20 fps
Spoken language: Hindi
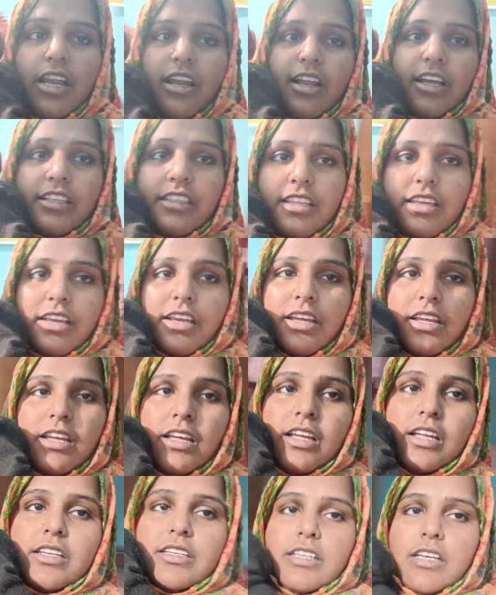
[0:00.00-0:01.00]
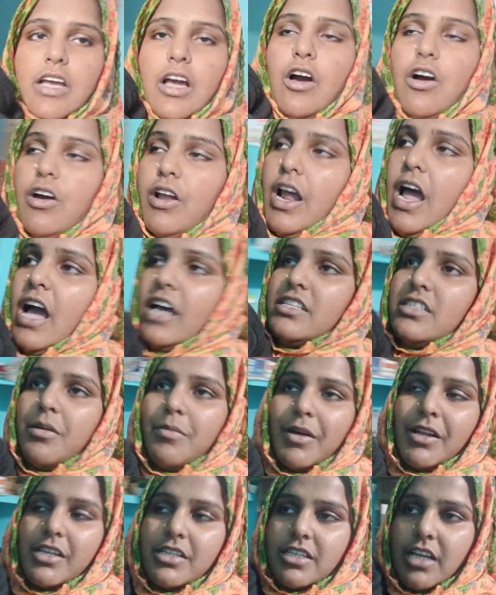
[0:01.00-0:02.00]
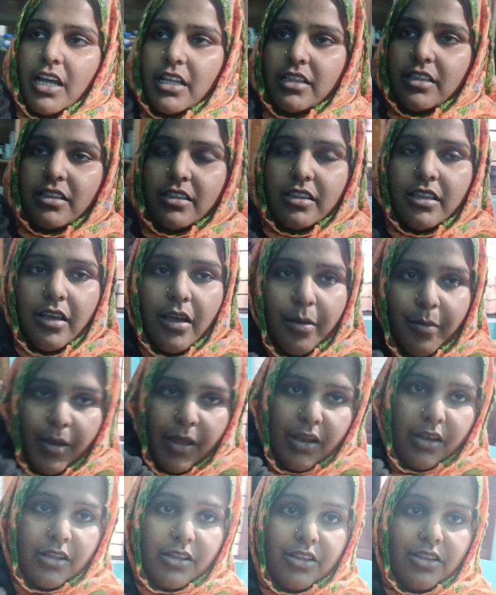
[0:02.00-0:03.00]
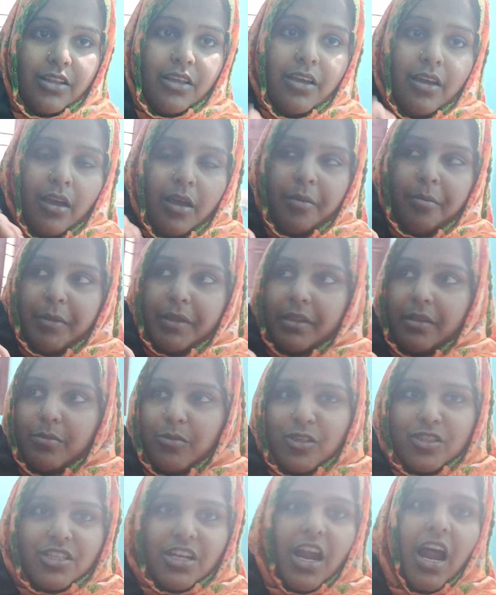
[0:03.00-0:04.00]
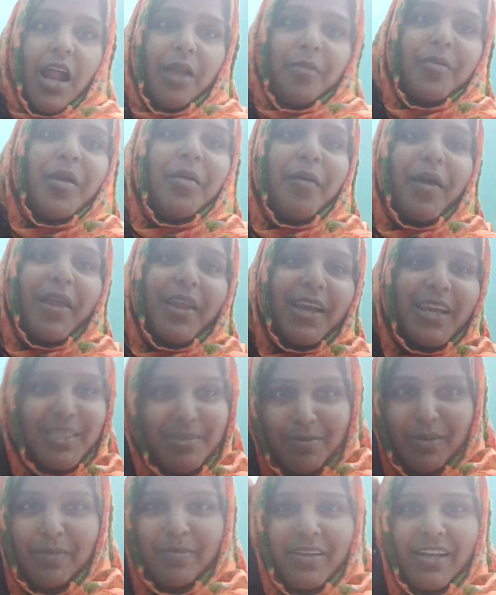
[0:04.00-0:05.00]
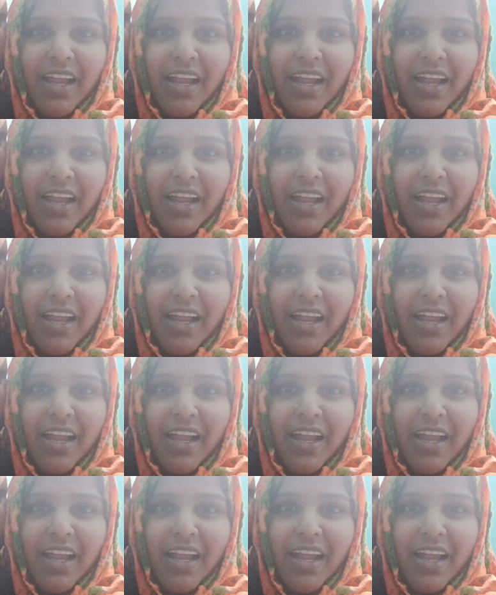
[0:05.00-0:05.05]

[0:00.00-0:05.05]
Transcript: करने लगती हैं ठीक है और आज हमारे साथ हमारे मतलब दस्तरखान में हमारे हस्बैंड